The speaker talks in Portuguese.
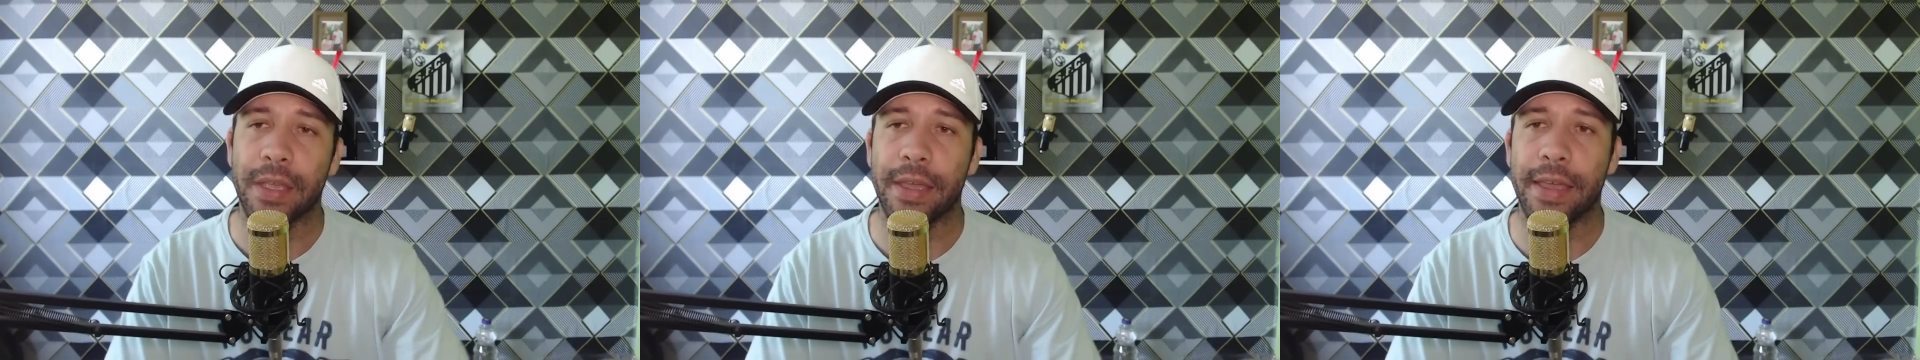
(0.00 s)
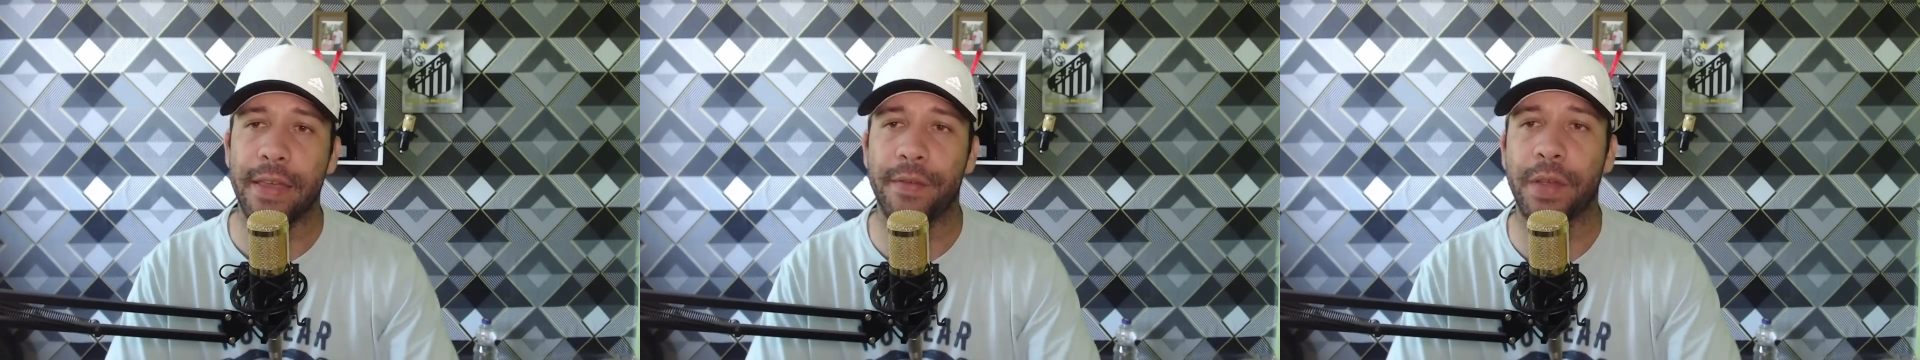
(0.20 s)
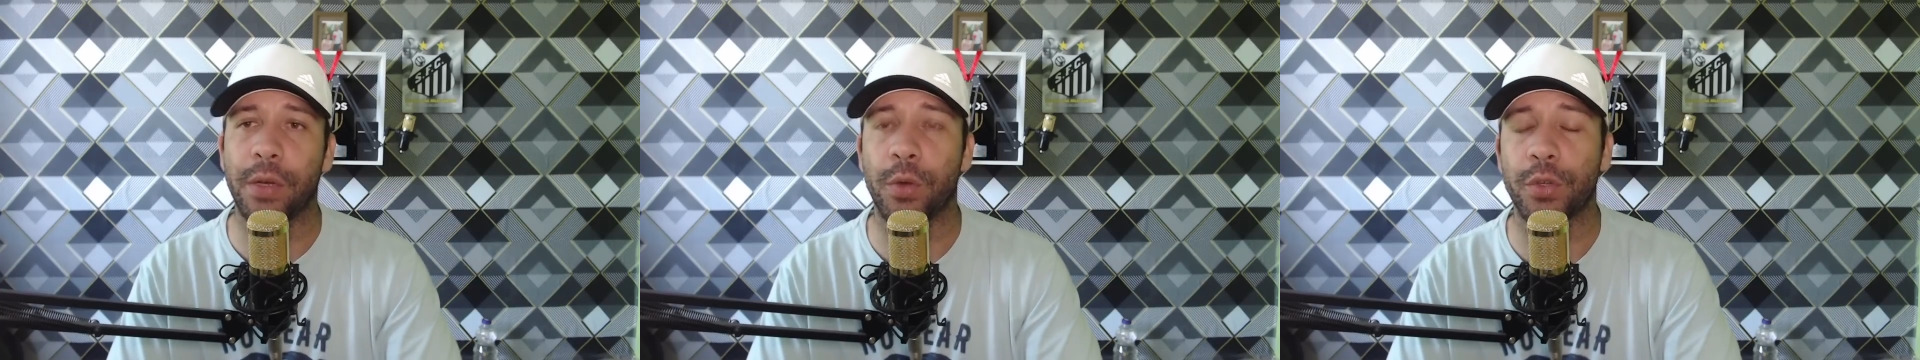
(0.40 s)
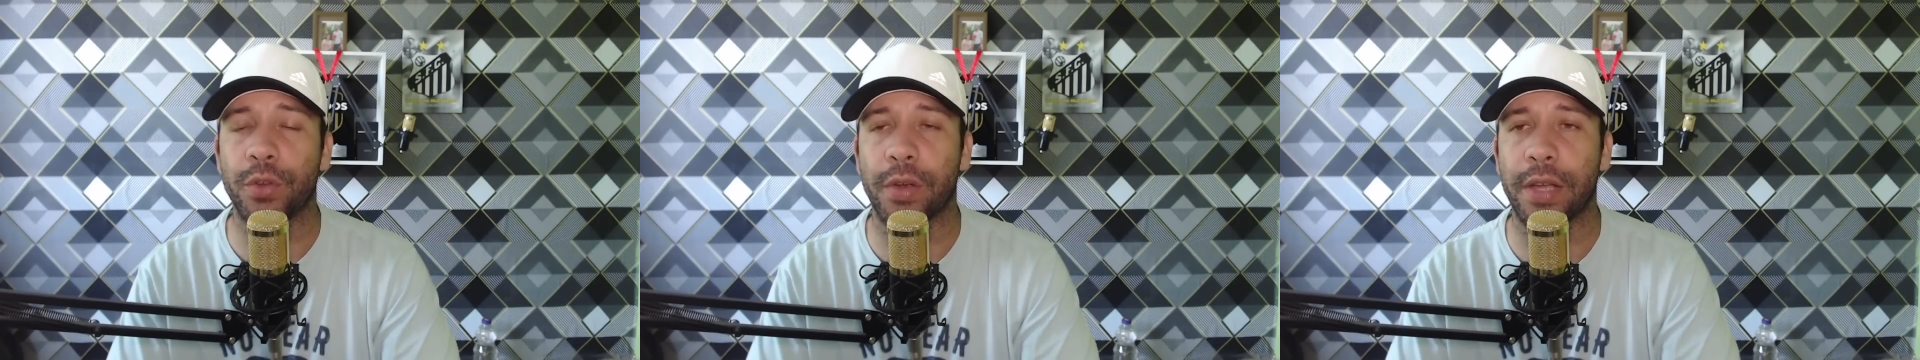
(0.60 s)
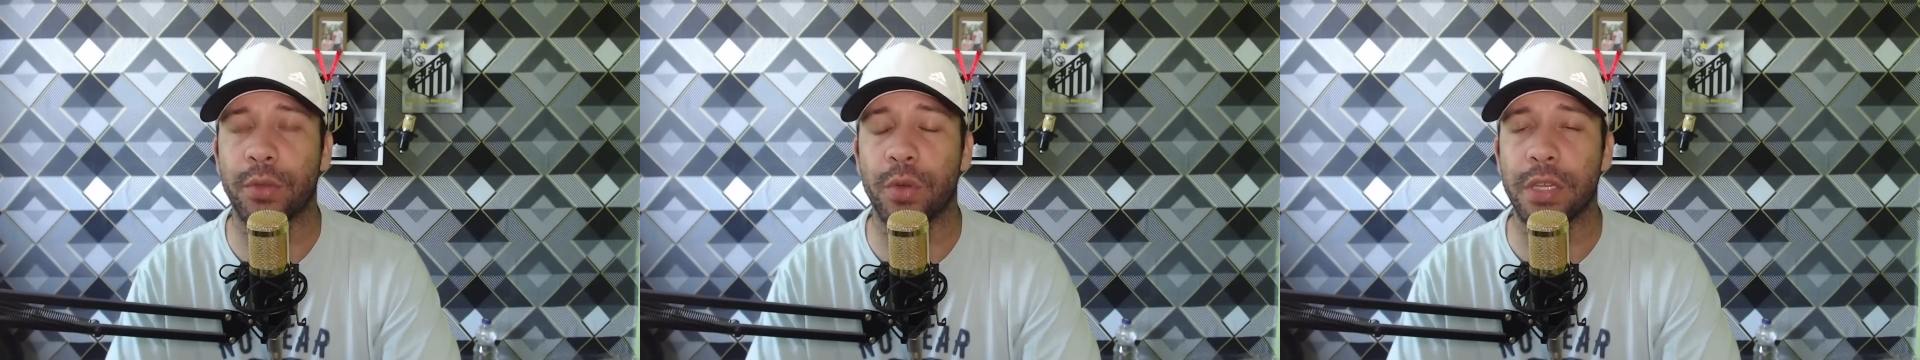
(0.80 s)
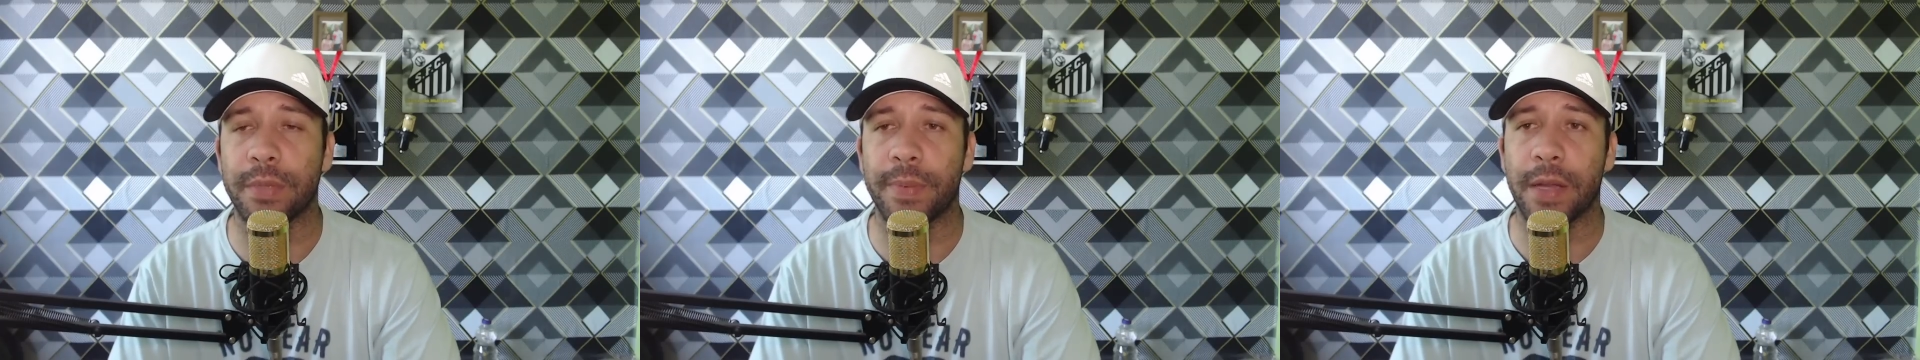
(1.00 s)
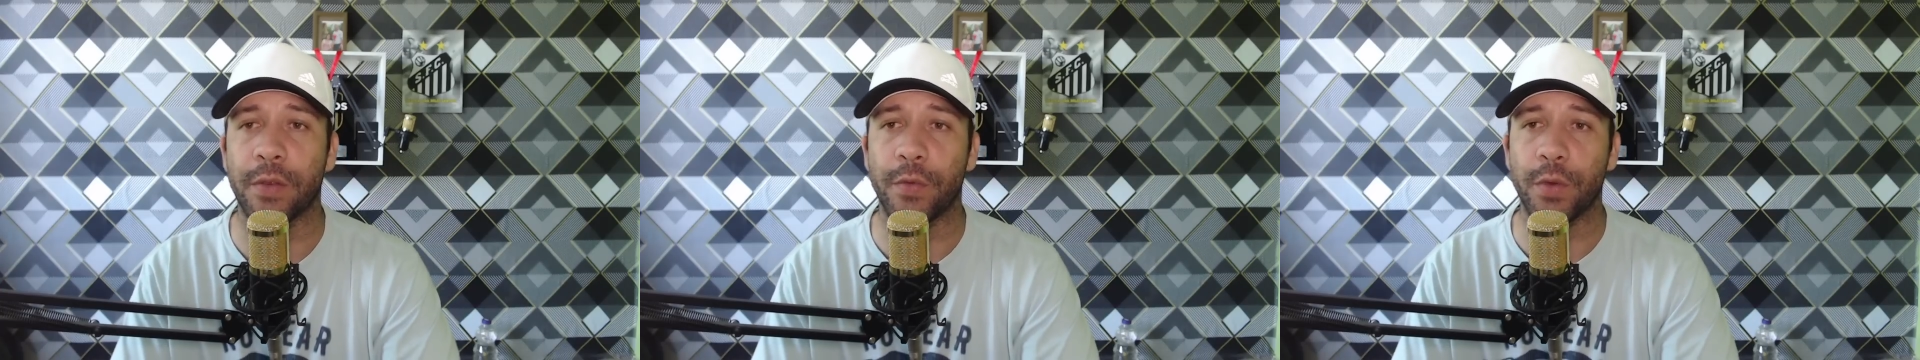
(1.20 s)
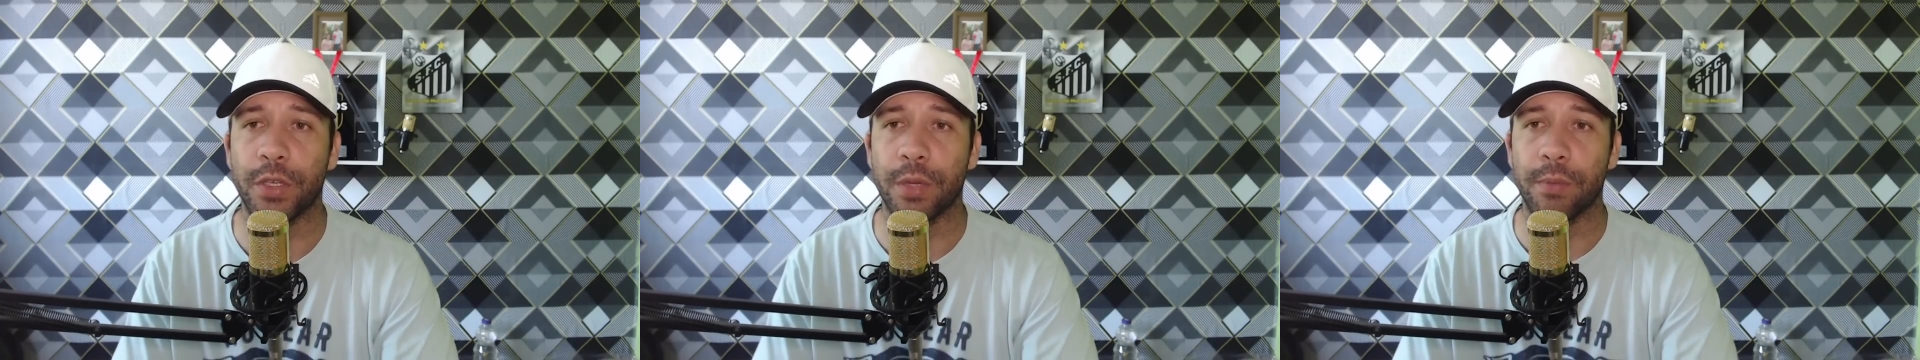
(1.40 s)
revelou jogadores para o
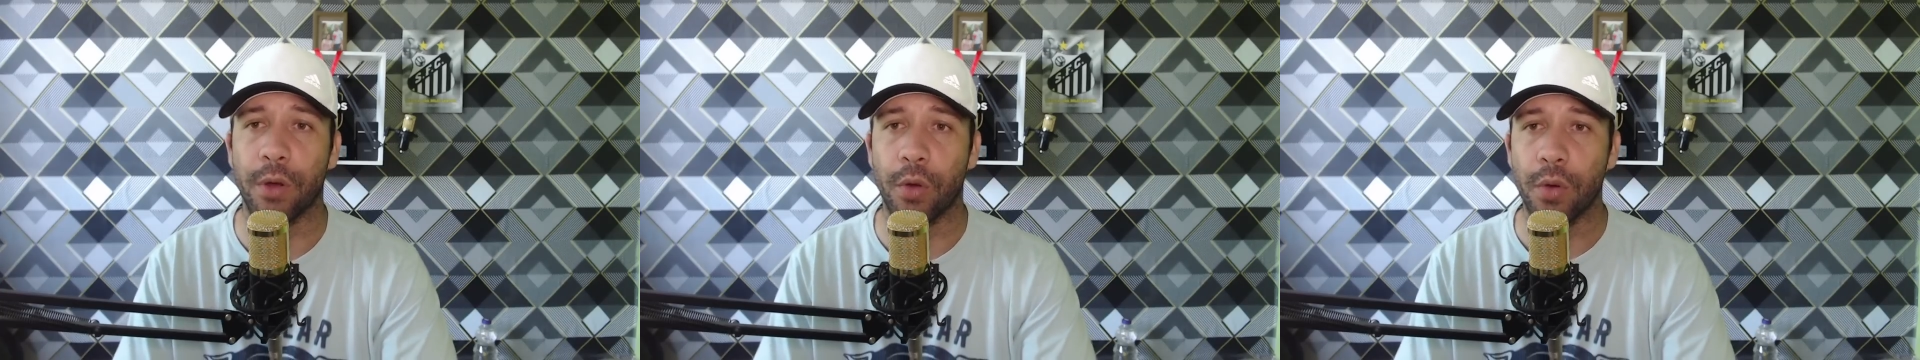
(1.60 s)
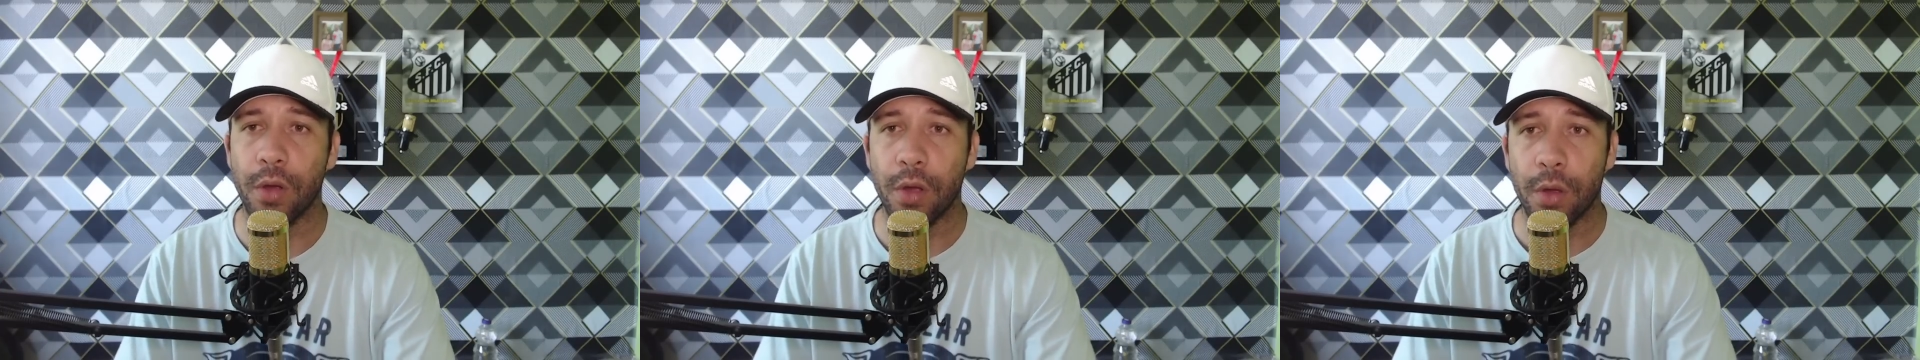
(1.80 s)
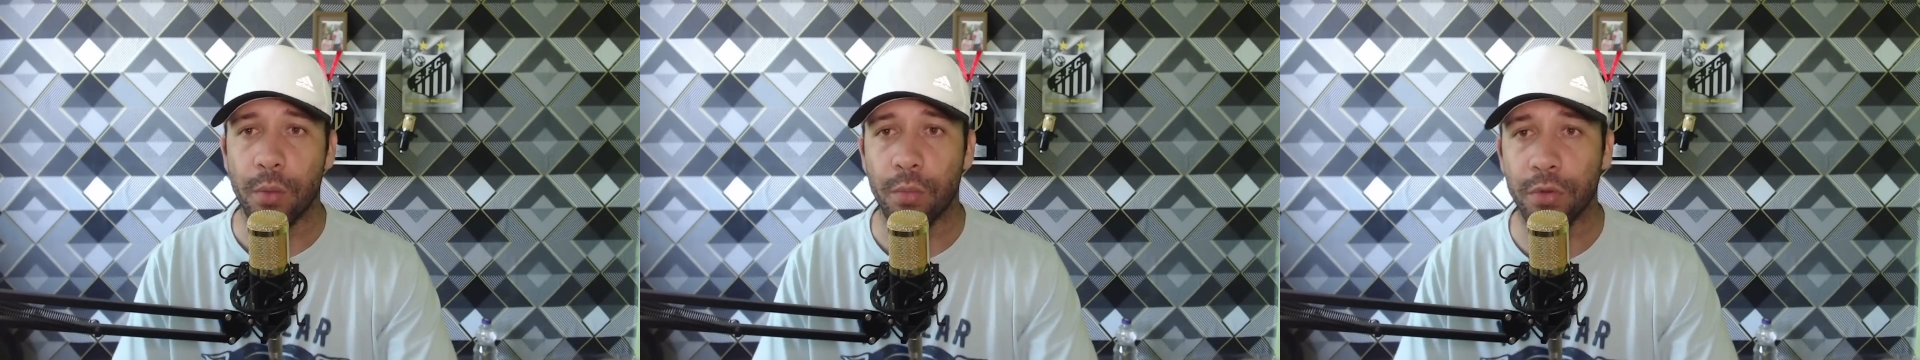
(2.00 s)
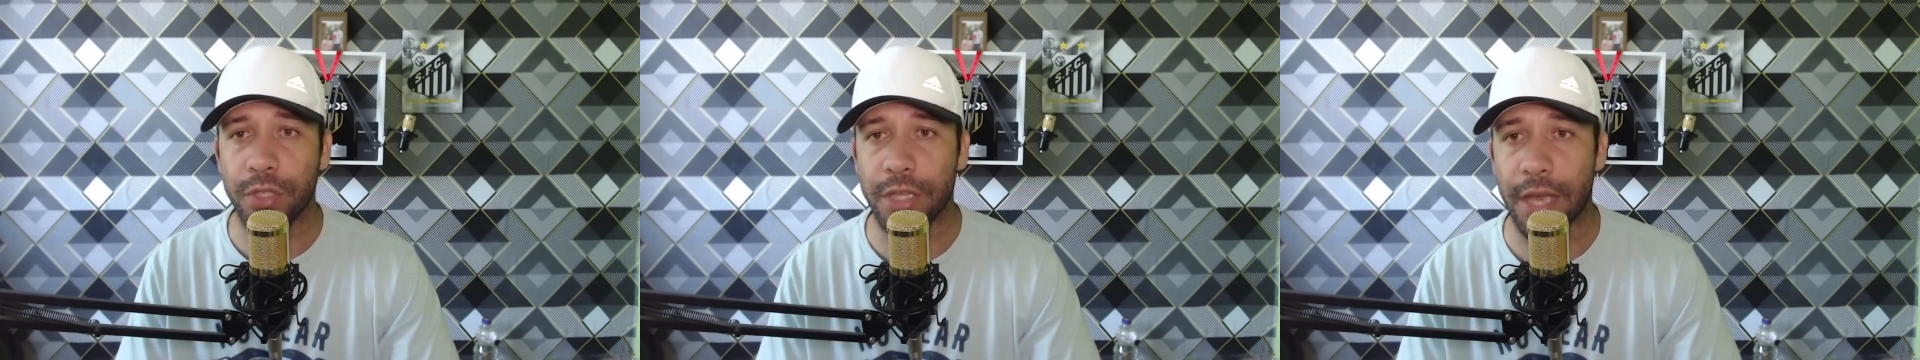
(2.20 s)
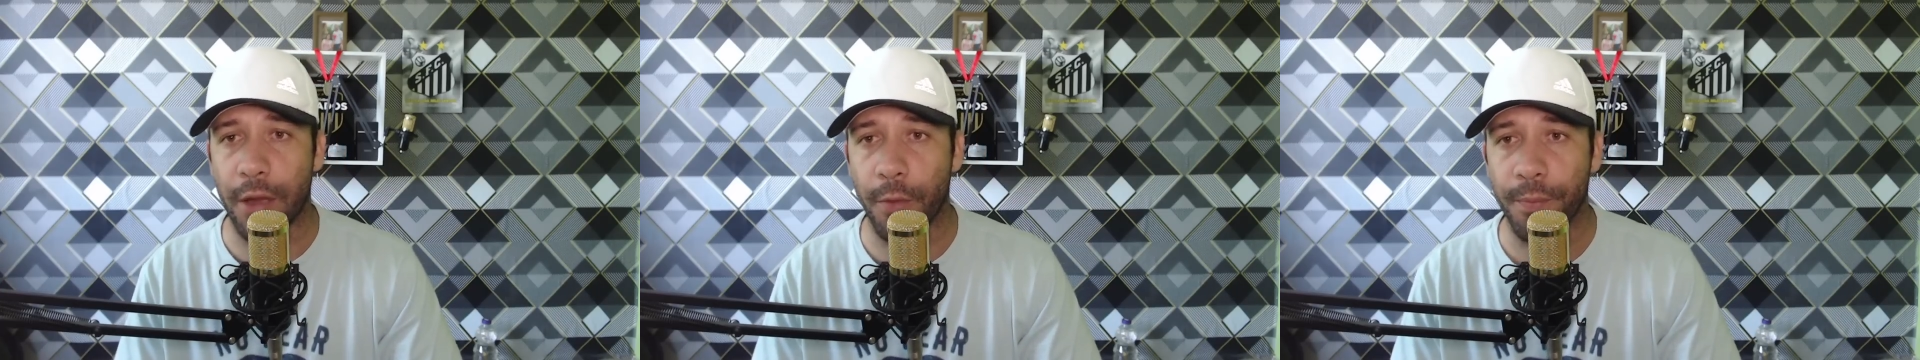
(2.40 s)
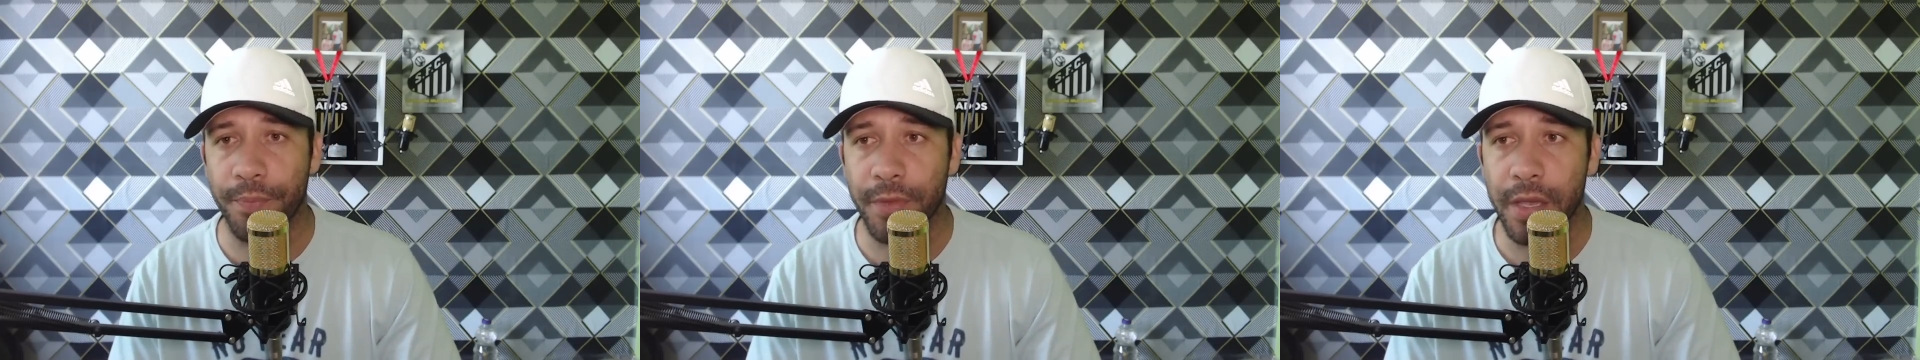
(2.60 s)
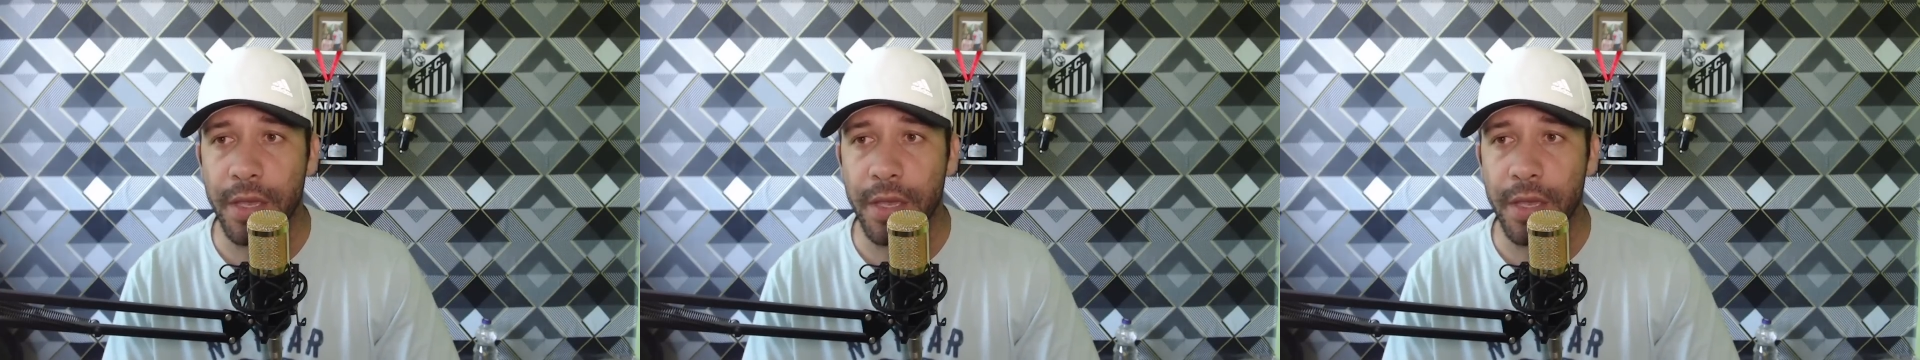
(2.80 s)
futebol mundial.